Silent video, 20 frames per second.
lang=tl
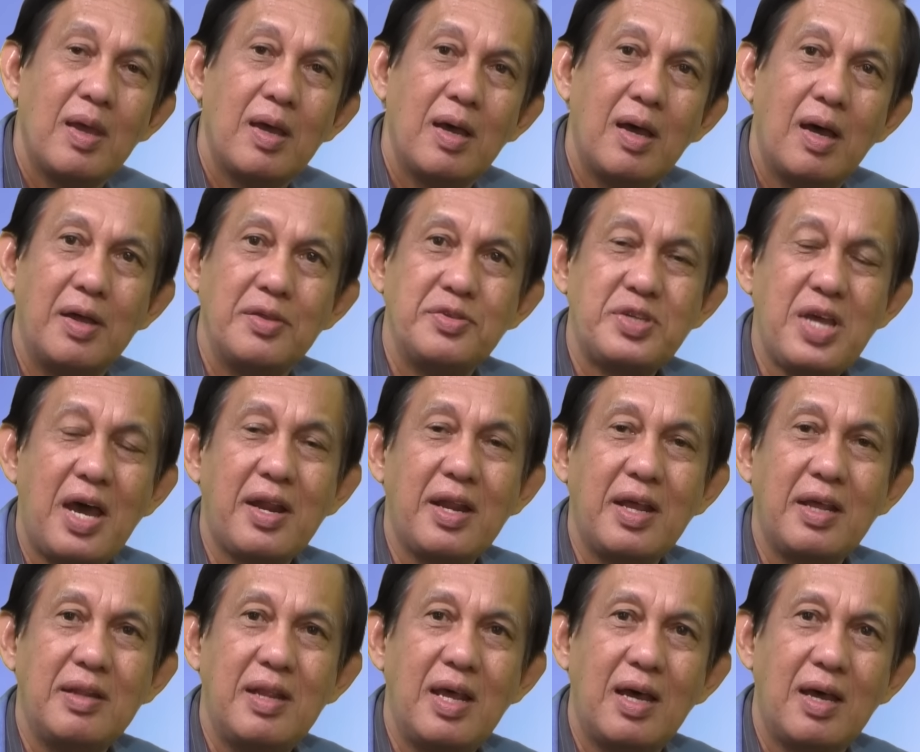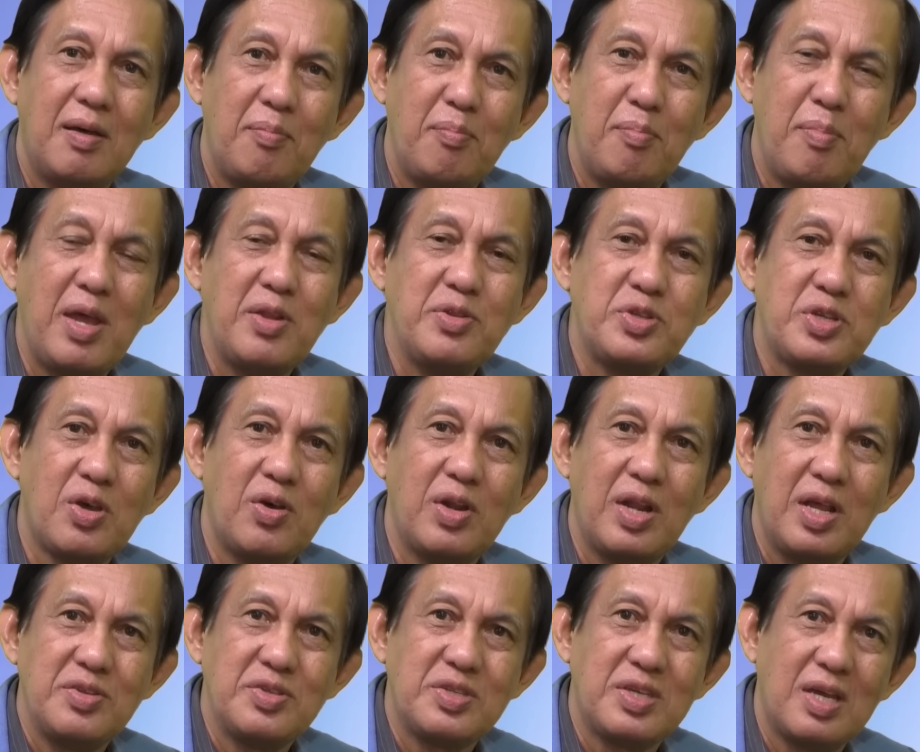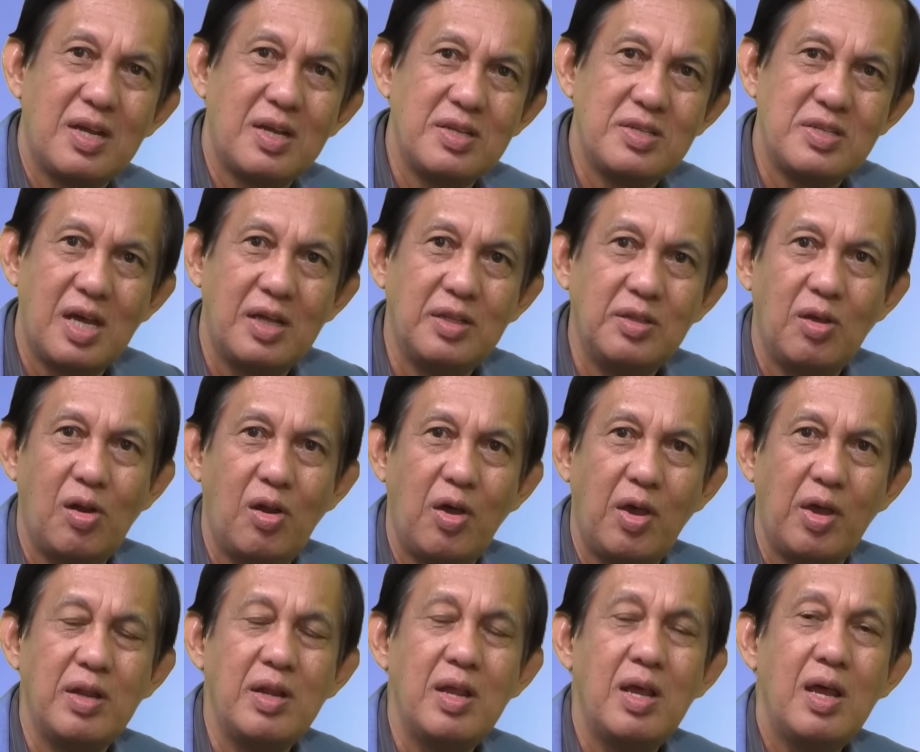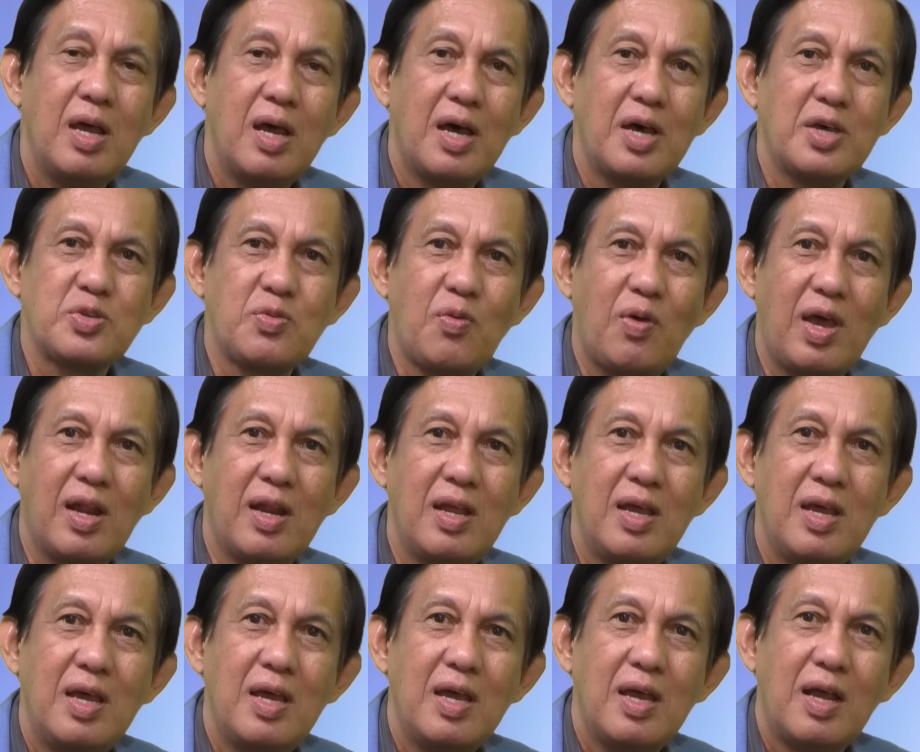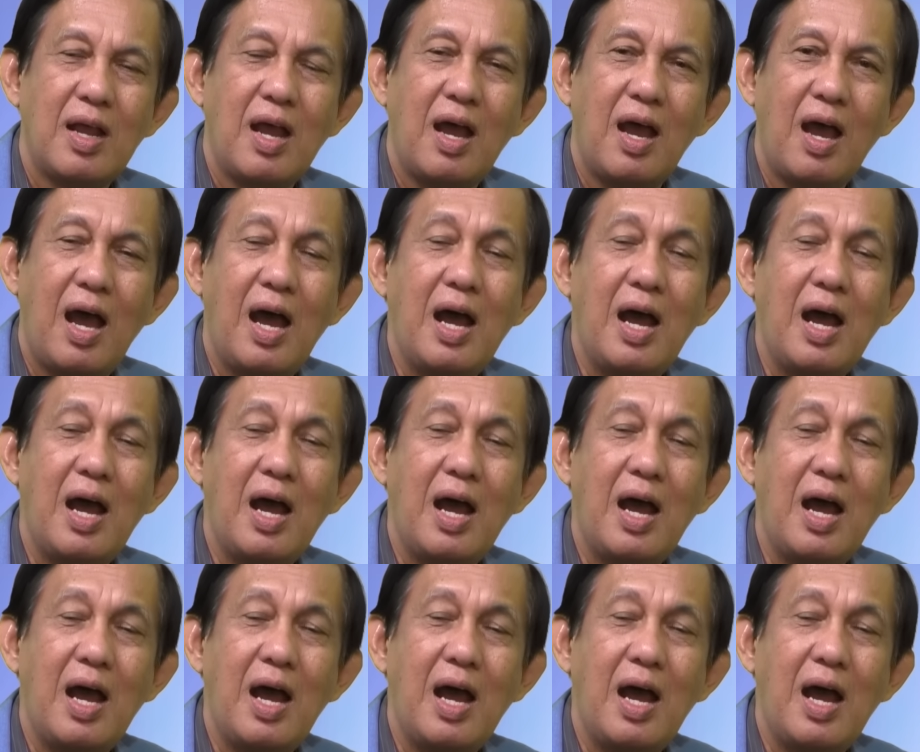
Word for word: uh, Jared uh, mentioned and Sir John Deloitte as well, nga